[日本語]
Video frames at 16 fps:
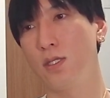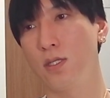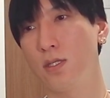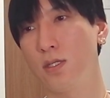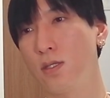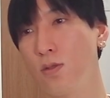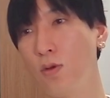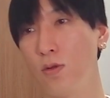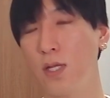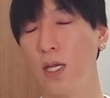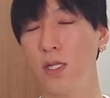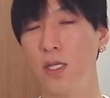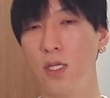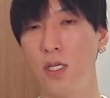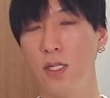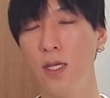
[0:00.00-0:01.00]
相対
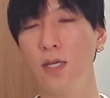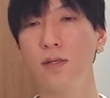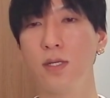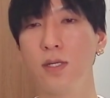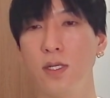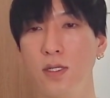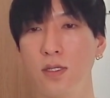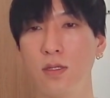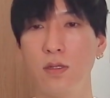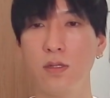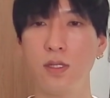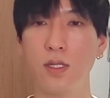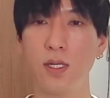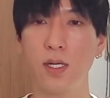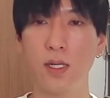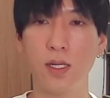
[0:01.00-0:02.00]
的にね。そういっ
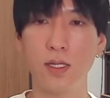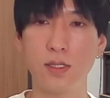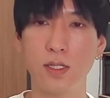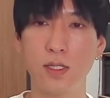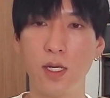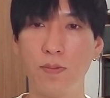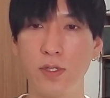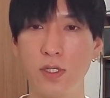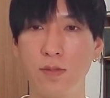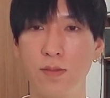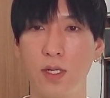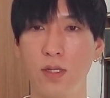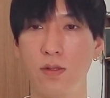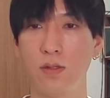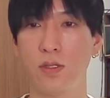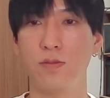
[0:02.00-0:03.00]
た形でやっぱし
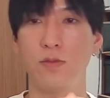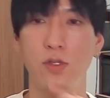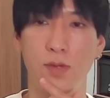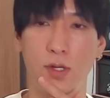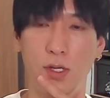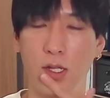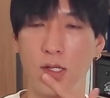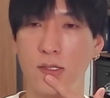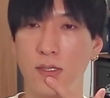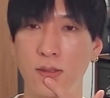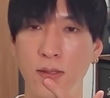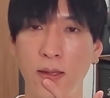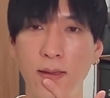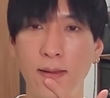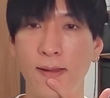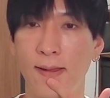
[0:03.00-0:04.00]
的を絞るべきなんですよ
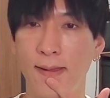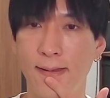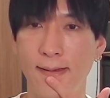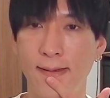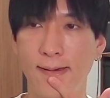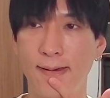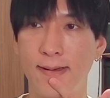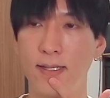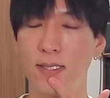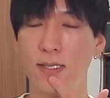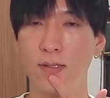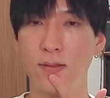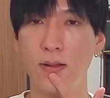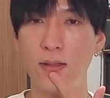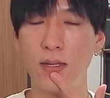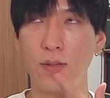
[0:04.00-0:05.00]
ね。まあ、そ
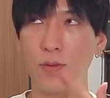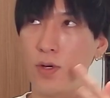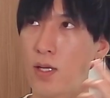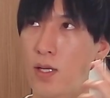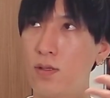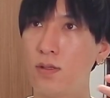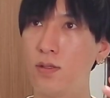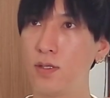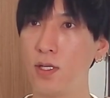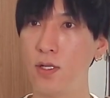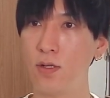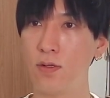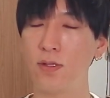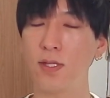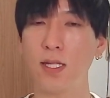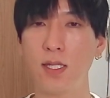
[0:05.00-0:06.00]
こあたりもあの理
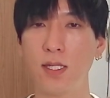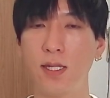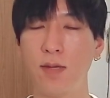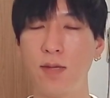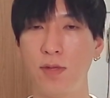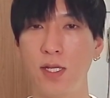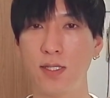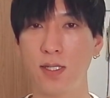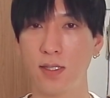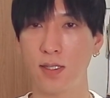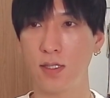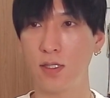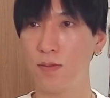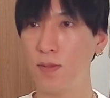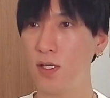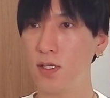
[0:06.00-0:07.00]
論立てて皆さんに
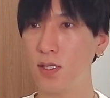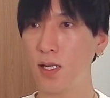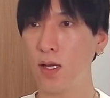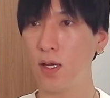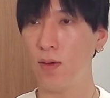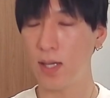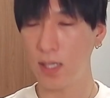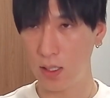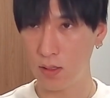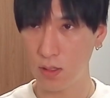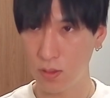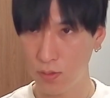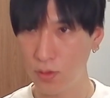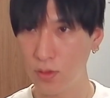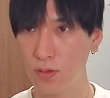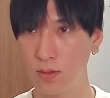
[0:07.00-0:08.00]
説明したらわかると
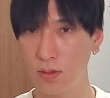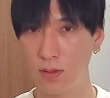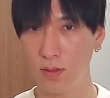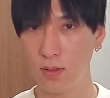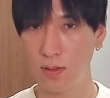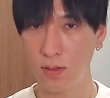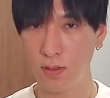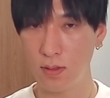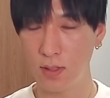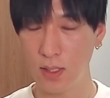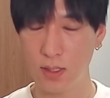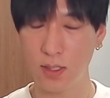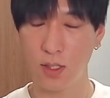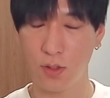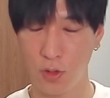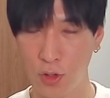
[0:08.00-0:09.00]
思うんで
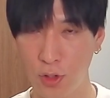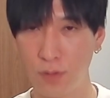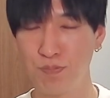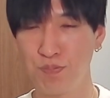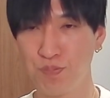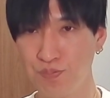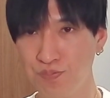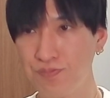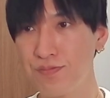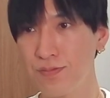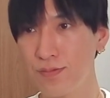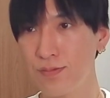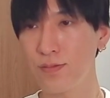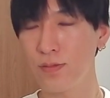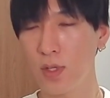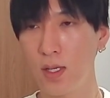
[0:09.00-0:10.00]
すけど、
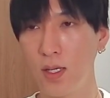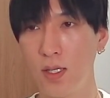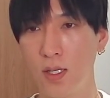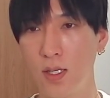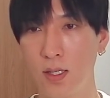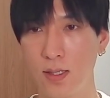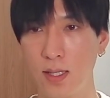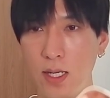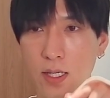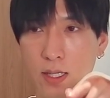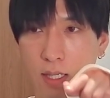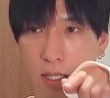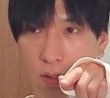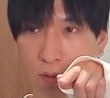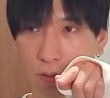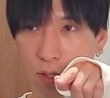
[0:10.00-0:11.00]
何
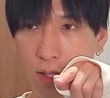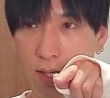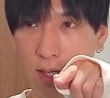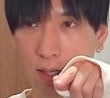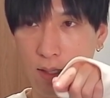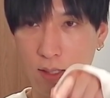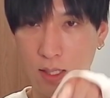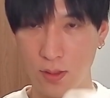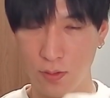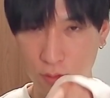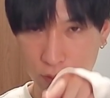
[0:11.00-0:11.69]
かこれが、あの、この